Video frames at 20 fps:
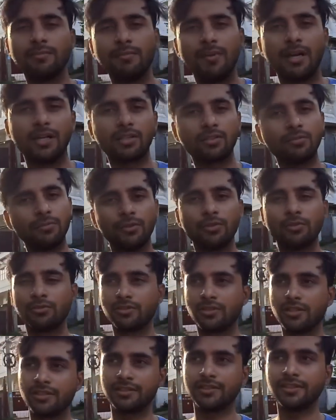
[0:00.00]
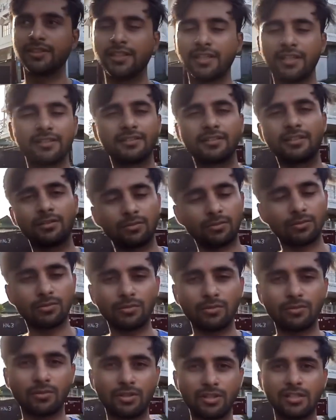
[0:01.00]
बाथरूम यूज़ करते हैं ऐसा
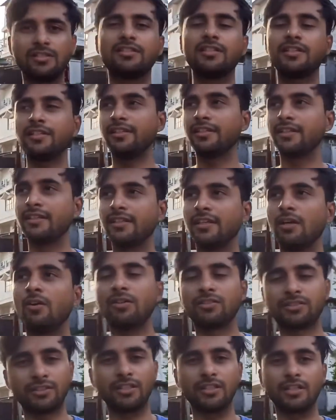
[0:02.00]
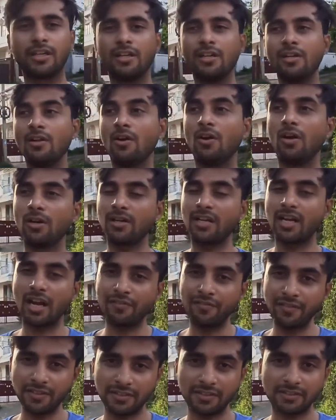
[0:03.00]
कल्चर ही है ये हॉस्टल का और
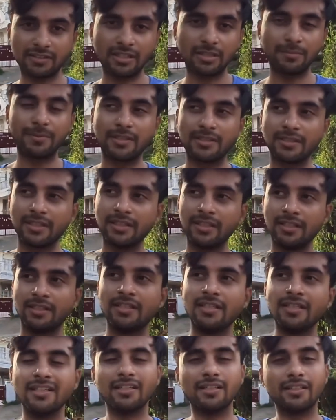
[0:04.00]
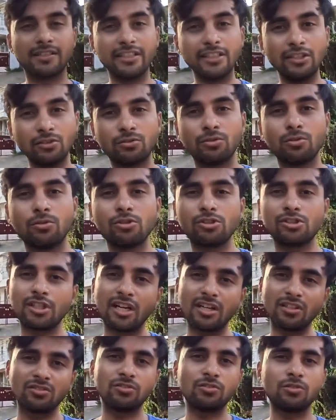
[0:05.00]
काफ़ी सस्ता पड़ता है तीन सौ
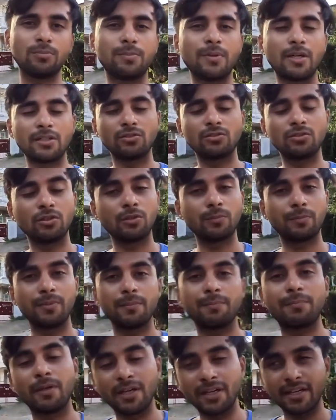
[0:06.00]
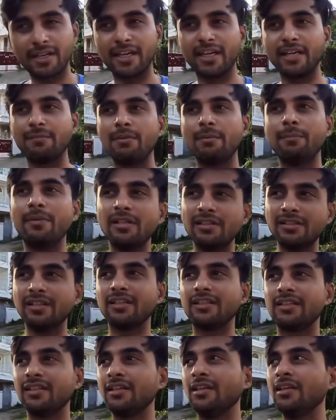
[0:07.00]
चार सौ पाँच सौ रुपये पर नाइट में मिल
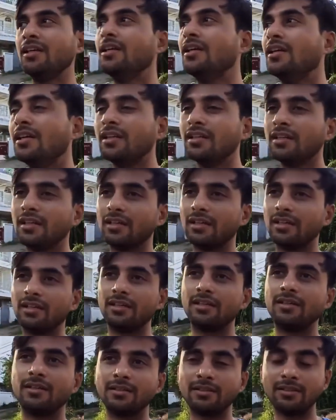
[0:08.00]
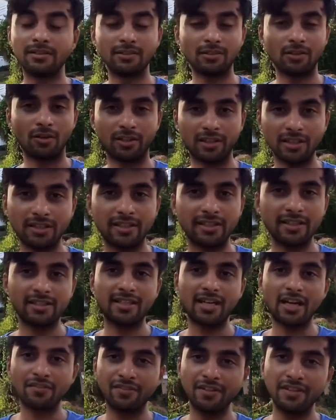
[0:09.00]
जाता है आ, होटल के
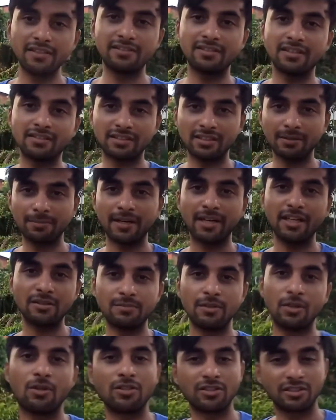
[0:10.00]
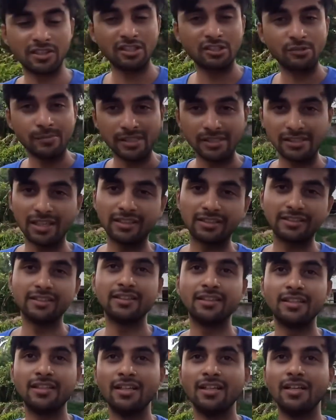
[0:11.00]
काफ़ी सस्ते प्राइस में हॉस्टल्स मिल जाते
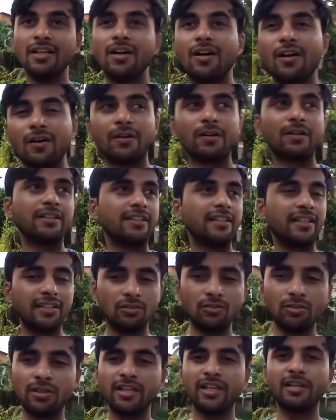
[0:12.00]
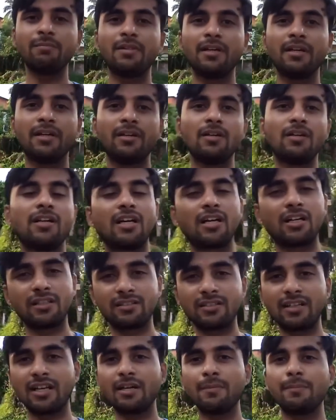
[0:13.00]
हैं और ये जो लेन में है
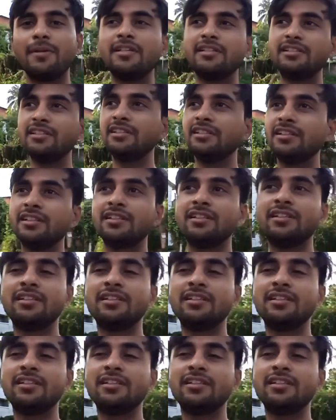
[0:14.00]
सारे पीजी है